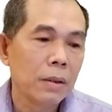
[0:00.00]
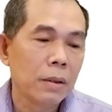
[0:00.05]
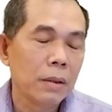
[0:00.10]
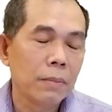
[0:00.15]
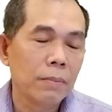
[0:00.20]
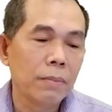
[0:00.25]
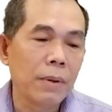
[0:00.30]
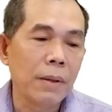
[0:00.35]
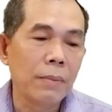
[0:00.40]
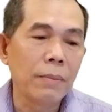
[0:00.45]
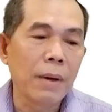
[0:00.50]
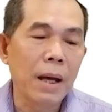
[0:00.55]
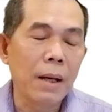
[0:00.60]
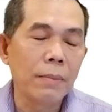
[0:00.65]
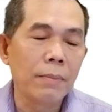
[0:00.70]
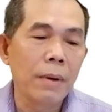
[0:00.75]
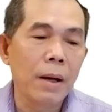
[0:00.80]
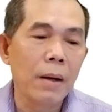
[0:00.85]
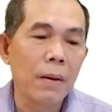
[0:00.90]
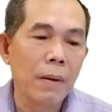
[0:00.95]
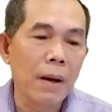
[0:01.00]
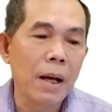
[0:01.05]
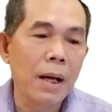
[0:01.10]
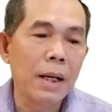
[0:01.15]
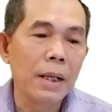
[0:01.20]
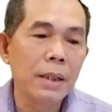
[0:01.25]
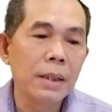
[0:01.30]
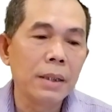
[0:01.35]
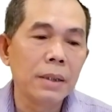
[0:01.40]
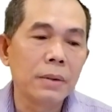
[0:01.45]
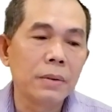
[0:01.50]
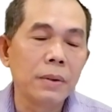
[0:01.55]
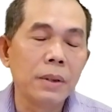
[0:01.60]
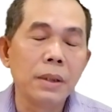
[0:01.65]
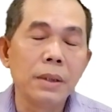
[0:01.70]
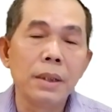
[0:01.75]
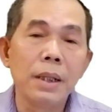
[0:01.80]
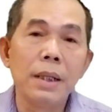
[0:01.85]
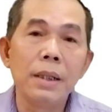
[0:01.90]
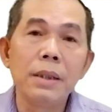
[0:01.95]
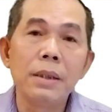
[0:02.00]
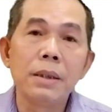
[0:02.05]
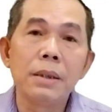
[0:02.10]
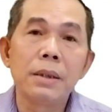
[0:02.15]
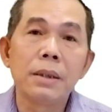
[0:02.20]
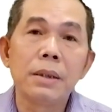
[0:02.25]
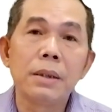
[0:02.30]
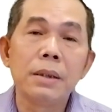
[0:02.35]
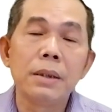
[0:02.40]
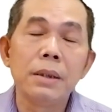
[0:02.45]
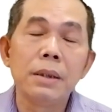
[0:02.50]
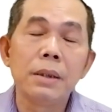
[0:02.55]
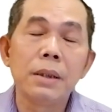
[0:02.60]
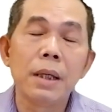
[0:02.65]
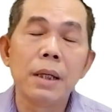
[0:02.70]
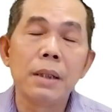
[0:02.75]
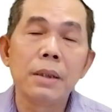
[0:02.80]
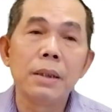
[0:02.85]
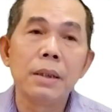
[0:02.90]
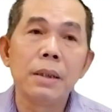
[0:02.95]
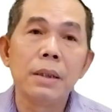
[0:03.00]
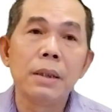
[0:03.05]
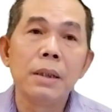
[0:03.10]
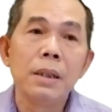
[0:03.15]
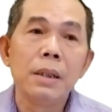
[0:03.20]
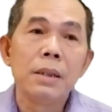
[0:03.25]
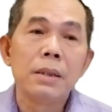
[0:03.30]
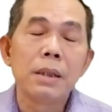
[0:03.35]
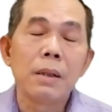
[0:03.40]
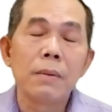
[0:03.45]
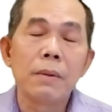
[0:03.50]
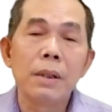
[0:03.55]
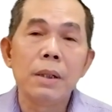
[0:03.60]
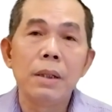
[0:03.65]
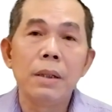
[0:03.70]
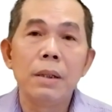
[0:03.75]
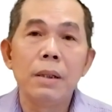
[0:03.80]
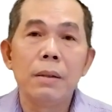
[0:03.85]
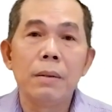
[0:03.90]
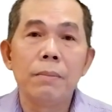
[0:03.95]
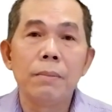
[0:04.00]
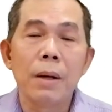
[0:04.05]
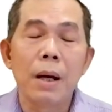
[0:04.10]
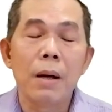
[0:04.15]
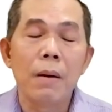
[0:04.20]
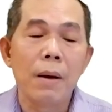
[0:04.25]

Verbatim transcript: văn bản mã hóa được chuyển đến như thế thì sau khi mã